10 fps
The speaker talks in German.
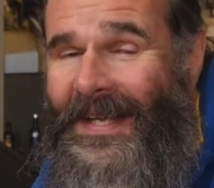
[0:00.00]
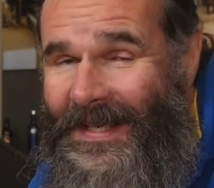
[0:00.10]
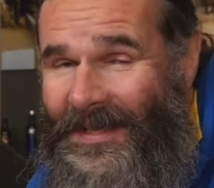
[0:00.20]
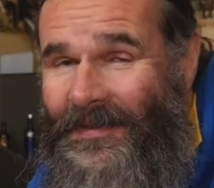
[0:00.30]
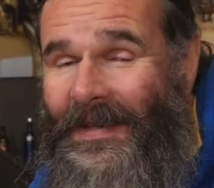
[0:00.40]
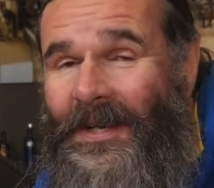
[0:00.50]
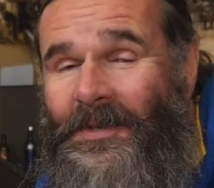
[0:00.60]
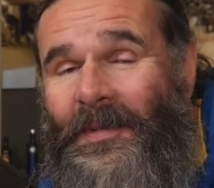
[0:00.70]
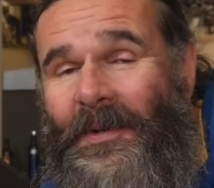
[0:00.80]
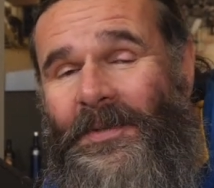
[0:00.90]
die das
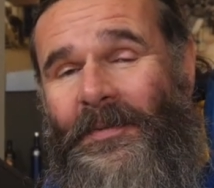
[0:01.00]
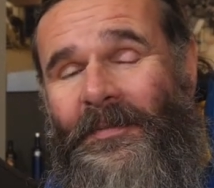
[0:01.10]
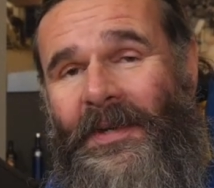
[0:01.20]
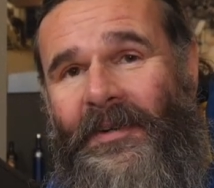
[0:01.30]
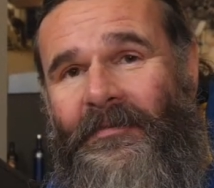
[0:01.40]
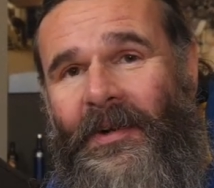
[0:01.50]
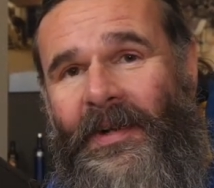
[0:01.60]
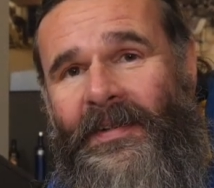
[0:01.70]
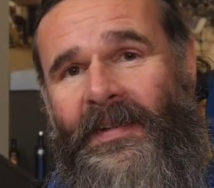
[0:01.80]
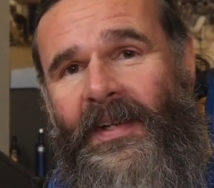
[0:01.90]
vielleicht mal ausprobieren
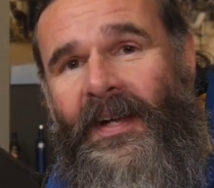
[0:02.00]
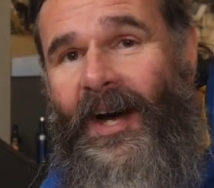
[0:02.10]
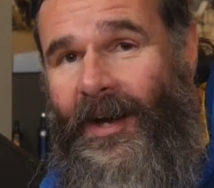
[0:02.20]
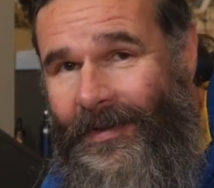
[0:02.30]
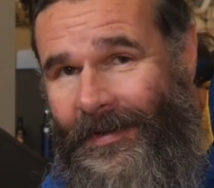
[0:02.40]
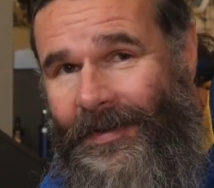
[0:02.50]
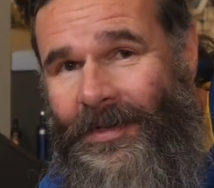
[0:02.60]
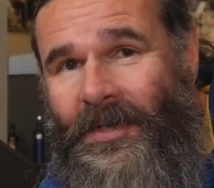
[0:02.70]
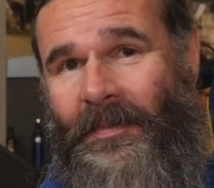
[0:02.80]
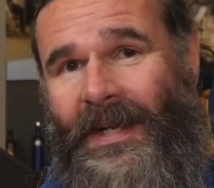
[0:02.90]
wollen, aber noch
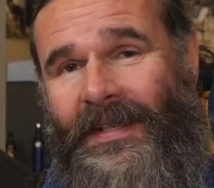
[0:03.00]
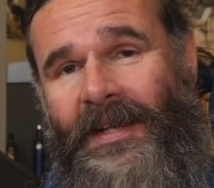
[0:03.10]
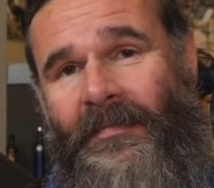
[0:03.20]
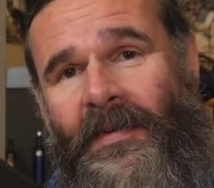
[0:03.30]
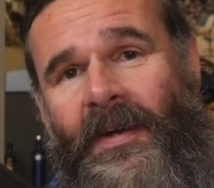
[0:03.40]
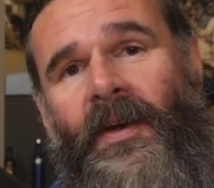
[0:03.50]
nicht gemacht haben?